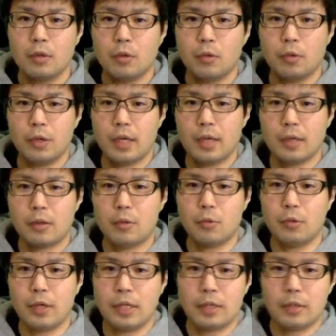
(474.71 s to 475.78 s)
これ、
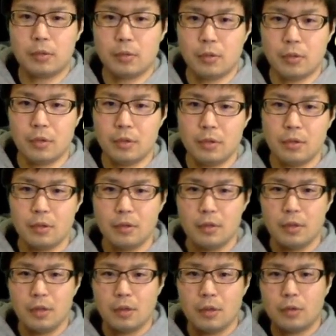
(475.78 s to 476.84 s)
これと、
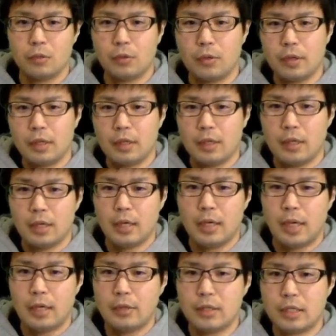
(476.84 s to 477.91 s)
この
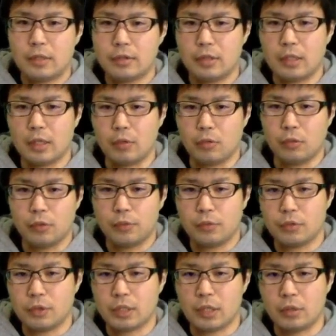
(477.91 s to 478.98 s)
an についてのこの不
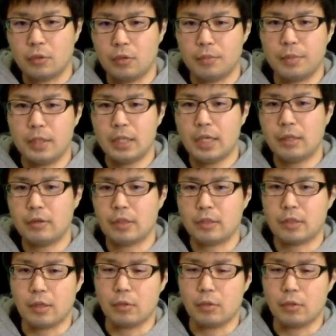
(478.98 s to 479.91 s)
等式と bn について